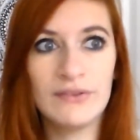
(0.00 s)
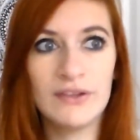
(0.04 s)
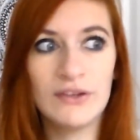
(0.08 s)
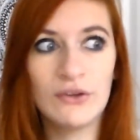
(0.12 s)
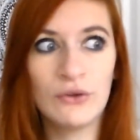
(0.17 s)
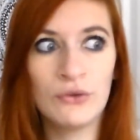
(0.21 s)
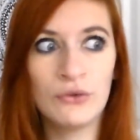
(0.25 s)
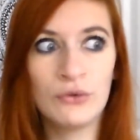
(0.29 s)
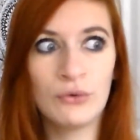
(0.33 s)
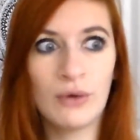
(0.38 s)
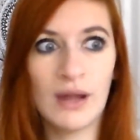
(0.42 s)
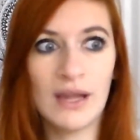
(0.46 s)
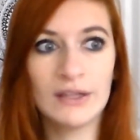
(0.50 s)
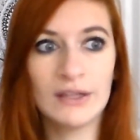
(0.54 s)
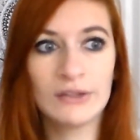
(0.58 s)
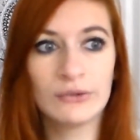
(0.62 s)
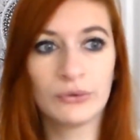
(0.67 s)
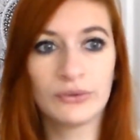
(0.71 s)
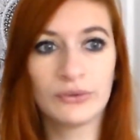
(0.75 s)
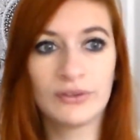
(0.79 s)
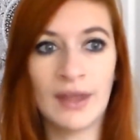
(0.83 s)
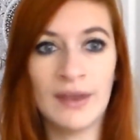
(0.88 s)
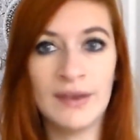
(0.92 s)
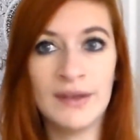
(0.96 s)
vidéos de Noël
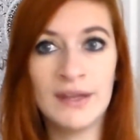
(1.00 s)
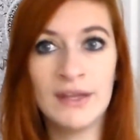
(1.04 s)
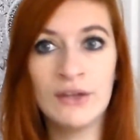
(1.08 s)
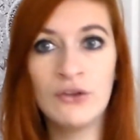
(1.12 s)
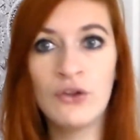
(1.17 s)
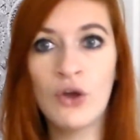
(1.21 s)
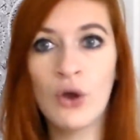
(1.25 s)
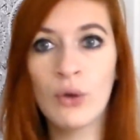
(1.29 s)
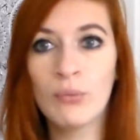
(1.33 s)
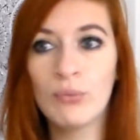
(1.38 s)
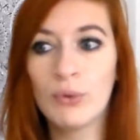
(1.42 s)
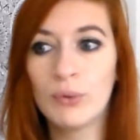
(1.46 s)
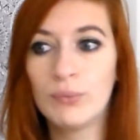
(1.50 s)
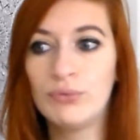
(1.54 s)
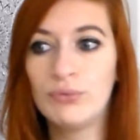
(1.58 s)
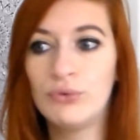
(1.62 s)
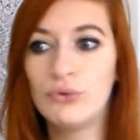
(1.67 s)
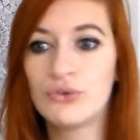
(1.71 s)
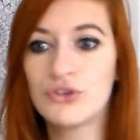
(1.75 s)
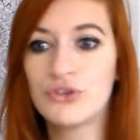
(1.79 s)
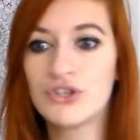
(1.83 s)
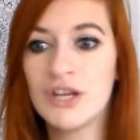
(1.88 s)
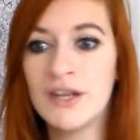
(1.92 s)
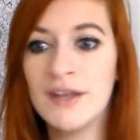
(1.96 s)
sont un énorme
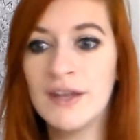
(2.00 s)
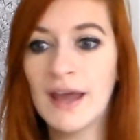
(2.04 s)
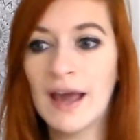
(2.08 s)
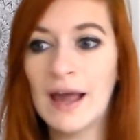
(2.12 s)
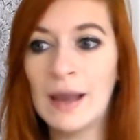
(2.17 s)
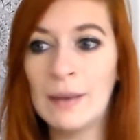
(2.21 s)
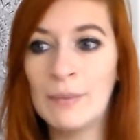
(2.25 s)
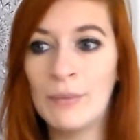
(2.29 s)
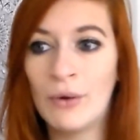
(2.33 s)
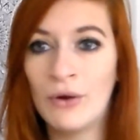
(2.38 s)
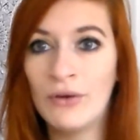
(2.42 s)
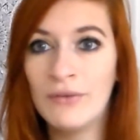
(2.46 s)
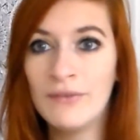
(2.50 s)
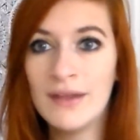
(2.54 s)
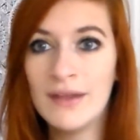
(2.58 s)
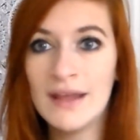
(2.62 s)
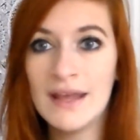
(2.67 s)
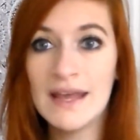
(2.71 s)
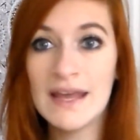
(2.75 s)
boulot généralement.